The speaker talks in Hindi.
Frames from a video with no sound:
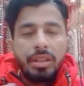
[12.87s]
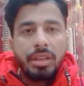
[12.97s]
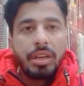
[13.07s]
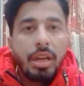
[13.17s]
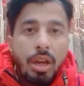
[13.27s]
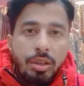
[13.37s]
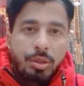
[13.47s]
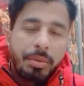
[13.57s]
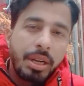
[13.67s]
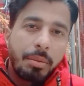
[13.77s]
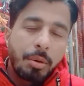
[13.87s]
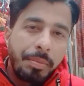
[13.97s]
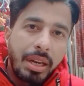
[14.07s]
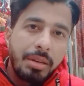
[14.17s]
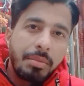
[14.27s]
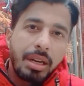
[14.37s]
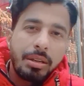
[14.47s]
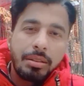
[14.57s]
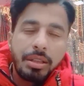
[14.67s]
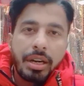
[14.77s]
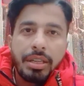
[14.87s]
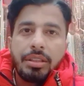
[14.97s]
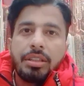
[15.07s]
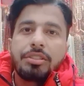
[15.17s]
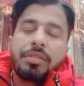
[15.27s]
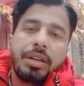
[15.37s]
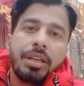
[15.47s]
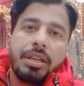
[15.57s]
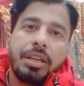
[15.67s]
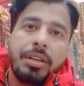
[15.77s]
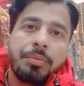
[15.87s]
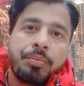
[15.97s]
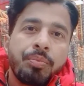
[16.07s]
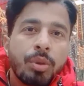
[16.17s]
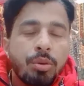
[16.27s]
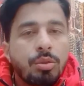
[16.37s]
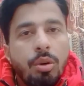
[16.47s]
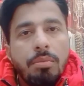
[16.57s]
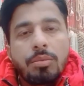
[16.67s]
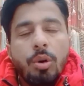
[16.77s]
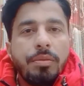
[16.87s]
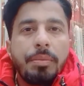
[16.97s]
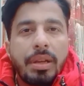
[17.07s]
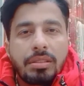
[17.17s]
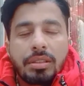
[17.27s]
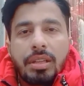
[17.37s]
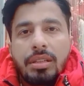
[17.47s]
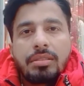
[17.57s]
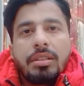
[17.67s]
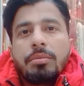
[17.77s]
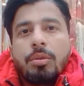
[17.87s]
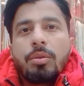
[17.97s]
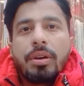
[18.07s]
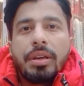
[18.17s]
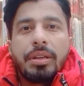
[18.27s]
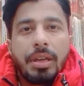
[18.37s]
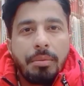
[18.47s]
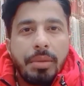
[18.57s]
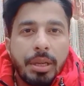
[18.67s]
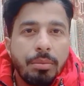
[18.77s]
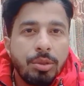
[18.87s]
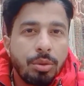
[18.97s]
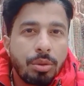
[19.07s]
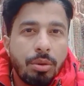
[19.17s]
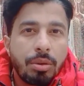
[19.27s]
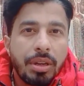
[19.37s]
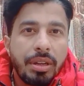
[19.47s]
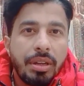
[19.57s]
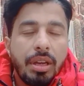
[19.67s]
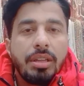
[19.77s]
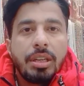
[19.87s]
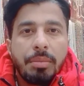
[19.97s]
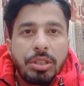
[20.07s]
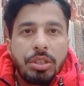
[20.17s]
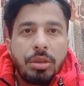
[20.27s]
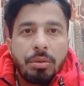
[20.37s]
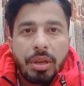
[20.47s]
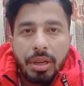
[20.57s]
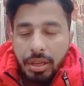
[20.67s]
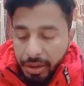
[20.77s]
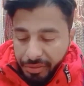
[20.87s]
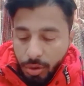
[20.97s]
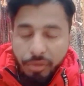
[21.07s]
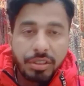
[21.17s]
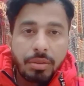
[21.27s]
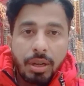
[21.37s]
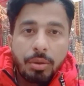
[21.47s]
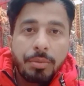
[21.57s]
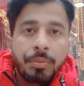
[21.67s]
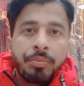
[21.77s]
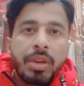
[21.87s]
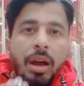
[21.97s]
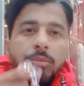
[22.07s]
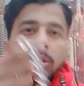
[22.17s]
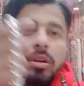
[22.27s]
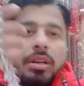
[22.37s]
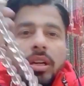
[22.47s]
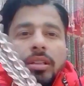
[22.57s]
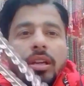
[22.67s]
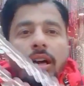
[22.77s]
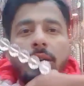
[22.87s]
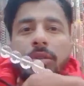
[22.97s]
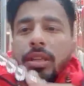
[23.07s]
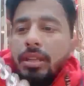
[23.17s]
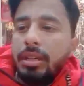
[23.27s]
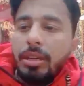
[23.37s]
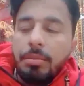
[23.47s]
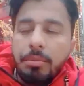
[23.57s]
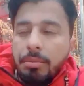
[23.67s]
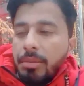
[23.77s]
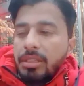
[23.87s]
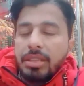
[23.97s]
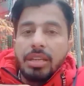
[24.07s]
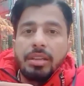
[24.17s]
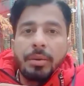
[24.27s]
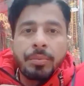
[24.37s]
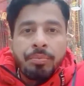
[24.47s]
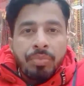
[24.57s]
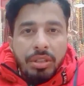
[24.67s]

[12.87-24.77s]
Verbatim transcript: देखिए जो मैंने आपको पहली माला दिखाई थी स्फटिक की उसको हम कोई भी पहन सकता है जैसे हम हो गए या बड़े बुजुर्ग हो गए या बच्चे हो गए या फिर ऑफिस वाले कोई अब जो कंठा दिखा रहा हूँ ये देखिए ये बिग साइज़ है